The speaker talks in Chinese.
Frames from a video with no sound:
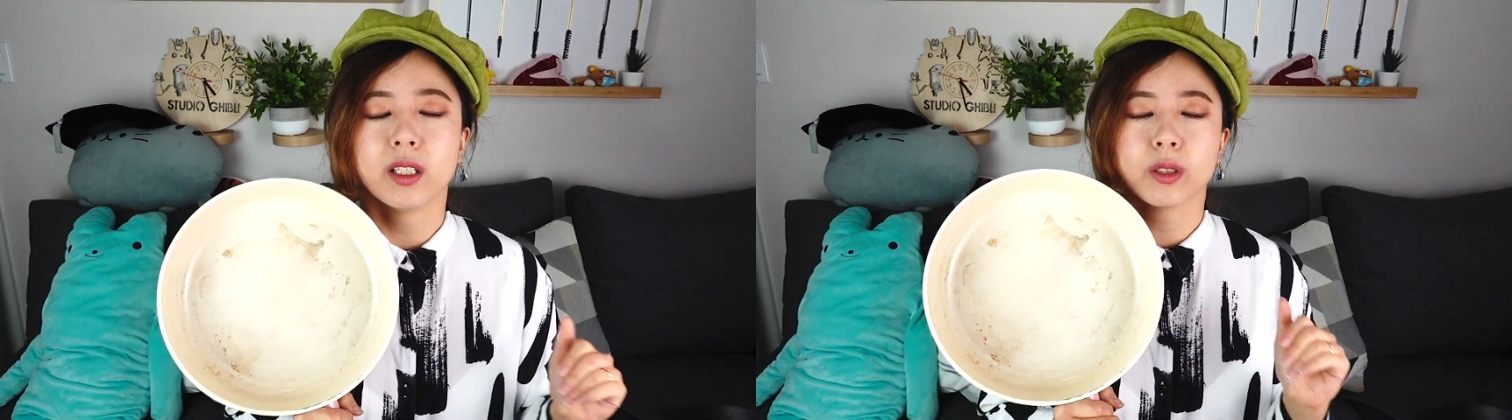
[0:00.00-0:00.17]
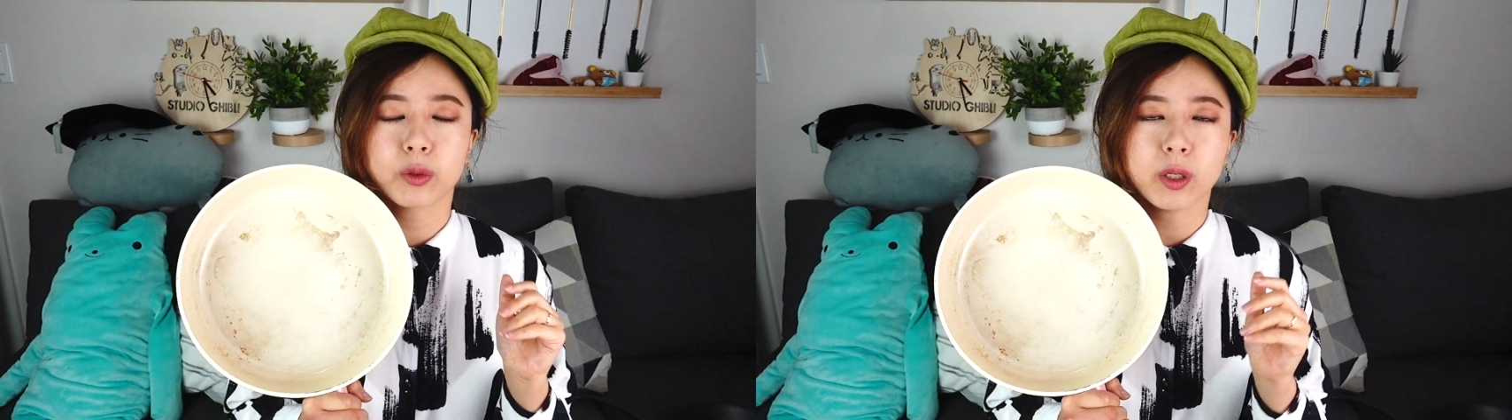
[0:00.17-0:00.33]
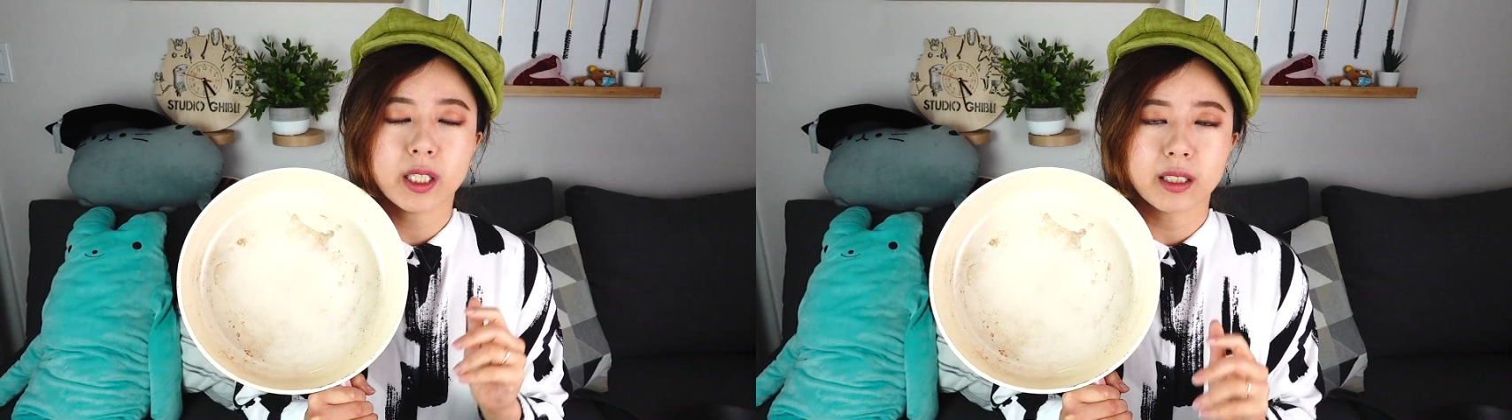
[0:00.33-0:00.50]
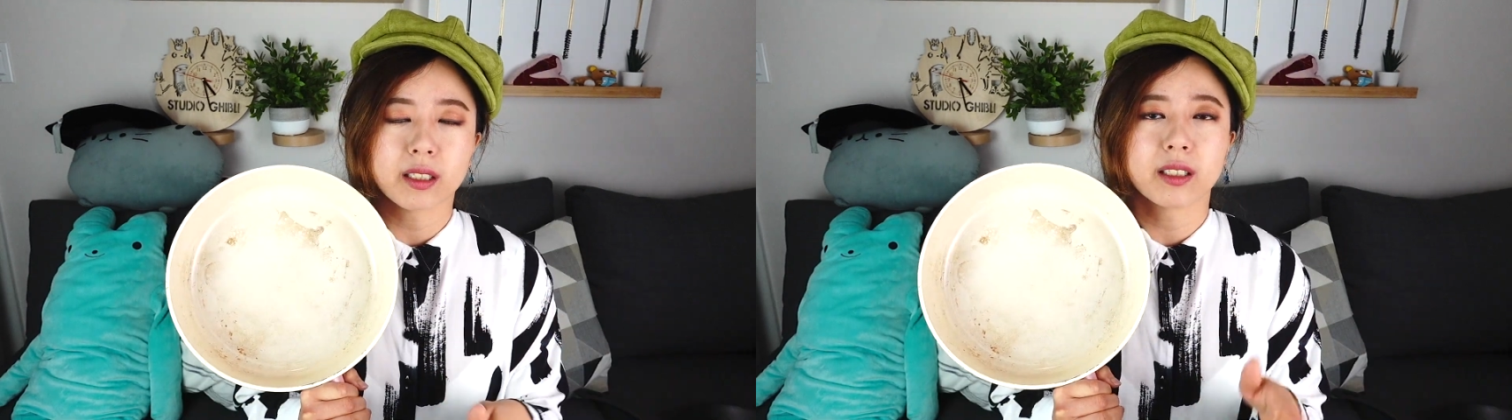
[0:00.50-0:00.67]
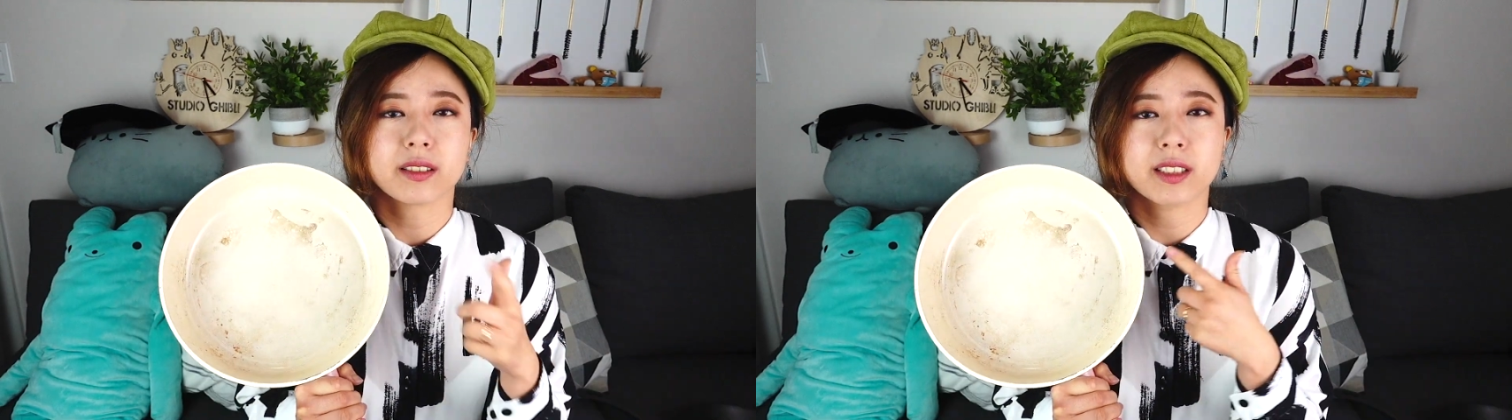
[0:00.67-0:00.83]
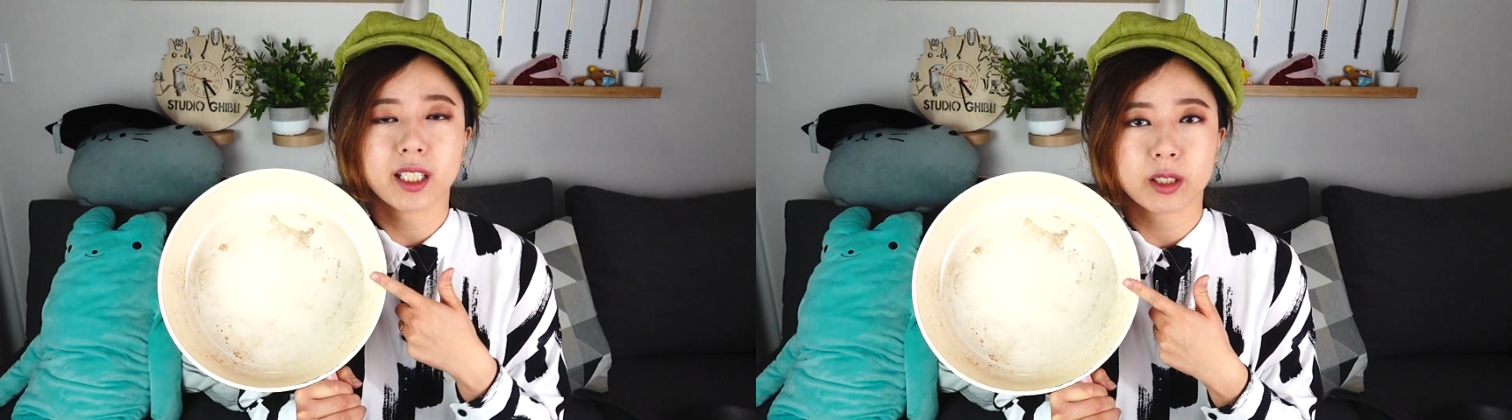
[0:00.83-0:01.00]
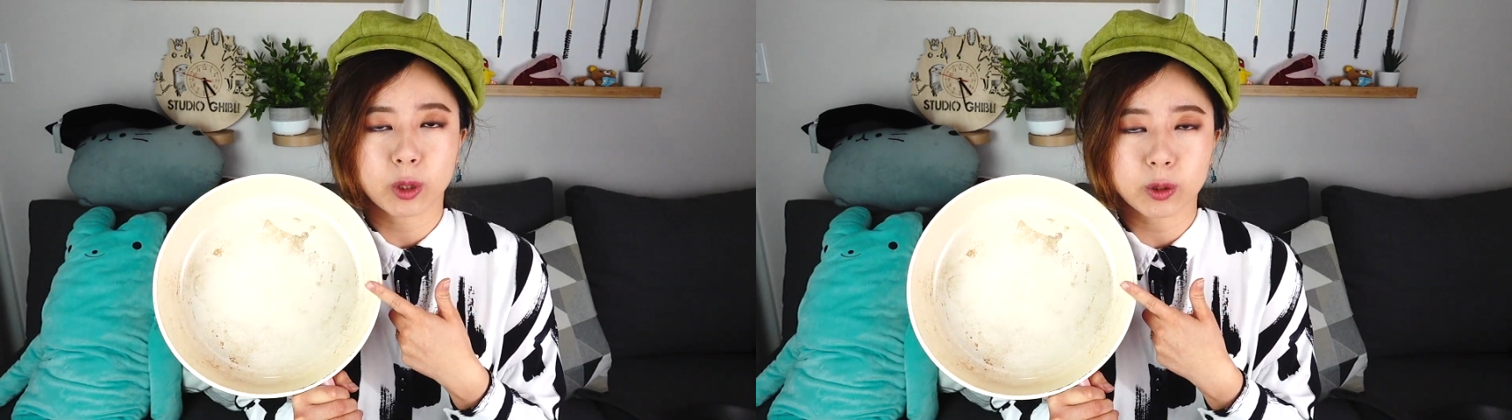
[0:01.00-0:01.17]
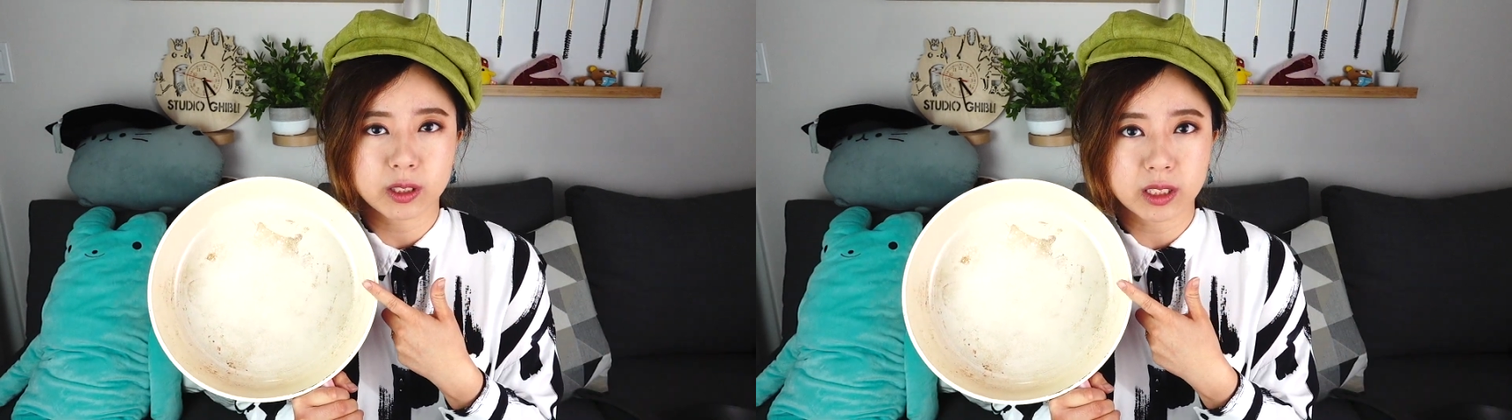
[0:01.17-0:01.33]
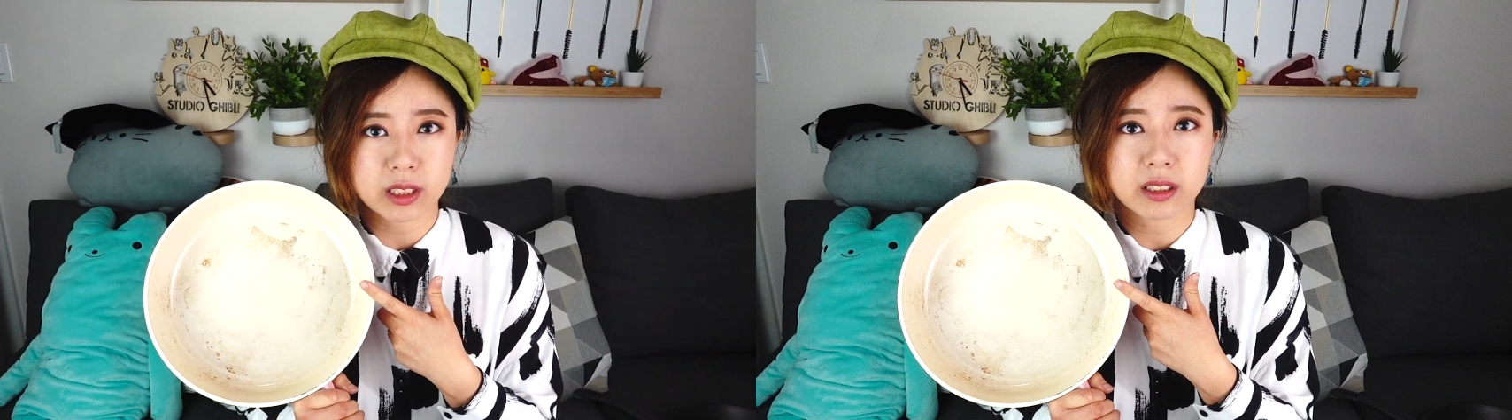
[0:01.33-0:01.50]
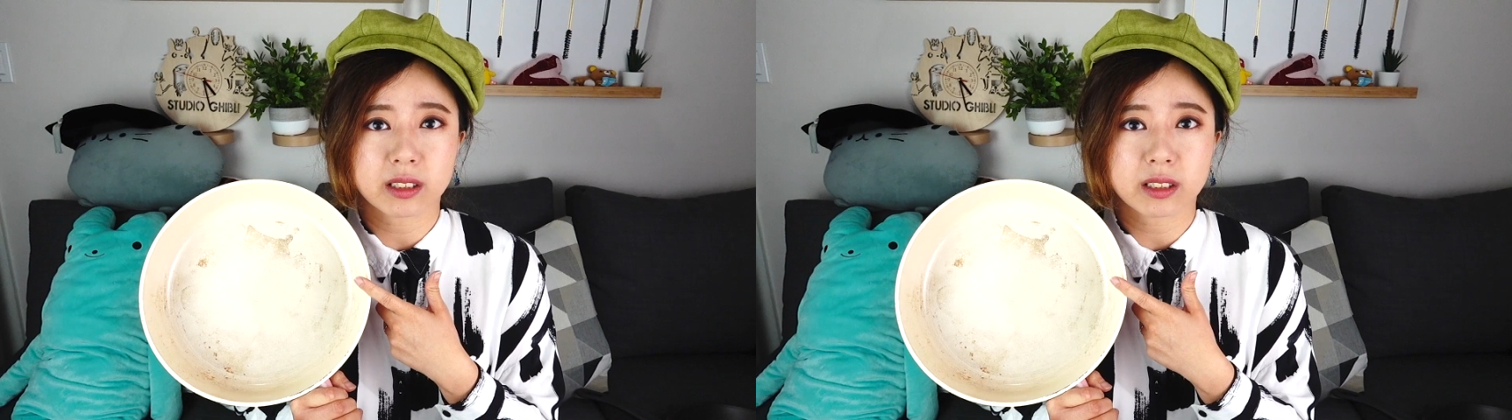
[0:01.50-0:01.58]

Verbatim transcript: 所以呢，这个东西